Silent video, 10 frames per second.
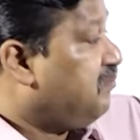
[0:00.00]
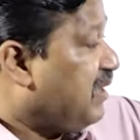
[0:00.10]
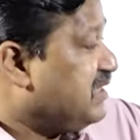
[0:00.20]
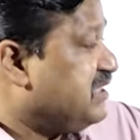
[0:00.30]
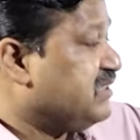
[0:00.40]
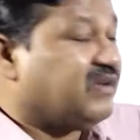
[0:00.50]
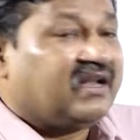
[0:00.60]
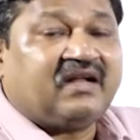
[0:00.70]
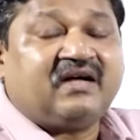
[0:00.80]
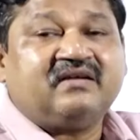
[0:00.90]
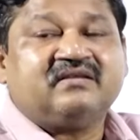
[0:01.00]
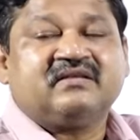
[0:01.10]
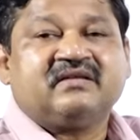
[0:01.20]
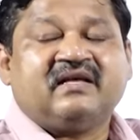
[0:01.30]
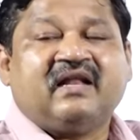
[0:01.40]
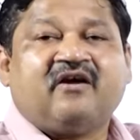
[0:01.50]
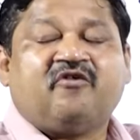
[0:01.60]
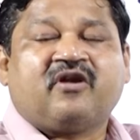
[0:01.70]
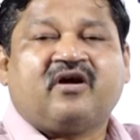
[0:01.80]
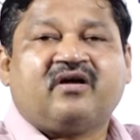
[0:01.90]
పద్దెనిమిది వల్ల హీ
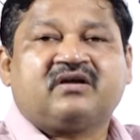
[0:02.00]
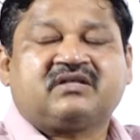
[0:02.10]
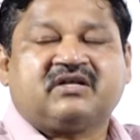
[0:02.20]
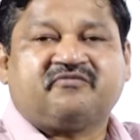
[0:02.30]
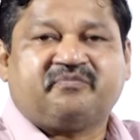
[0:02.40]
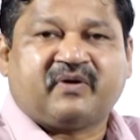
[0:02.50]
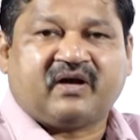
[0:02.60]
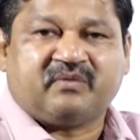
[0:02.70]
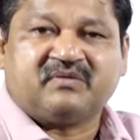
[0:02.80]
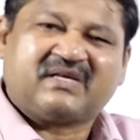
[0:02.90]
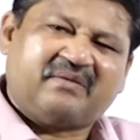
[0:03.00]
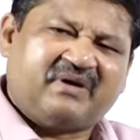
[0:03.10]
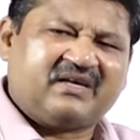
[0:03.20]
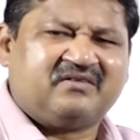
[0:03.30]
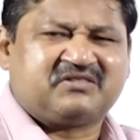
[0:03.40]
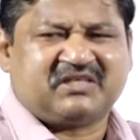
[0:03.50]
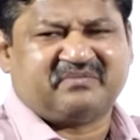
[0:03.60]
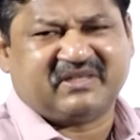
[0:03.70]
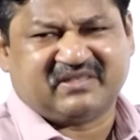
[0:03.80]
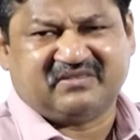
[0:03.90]
హ్యావ్ లాట్ ఆఫ్ ప్రాబ్లమ్స్ అమ్మాయి కావచ్చు
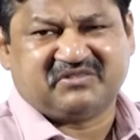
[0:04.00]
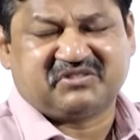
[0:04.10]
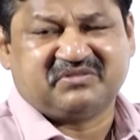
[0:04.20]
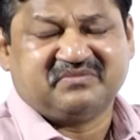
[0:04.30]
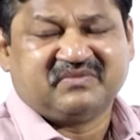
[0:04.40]
అబ్బాయి కావచ్చు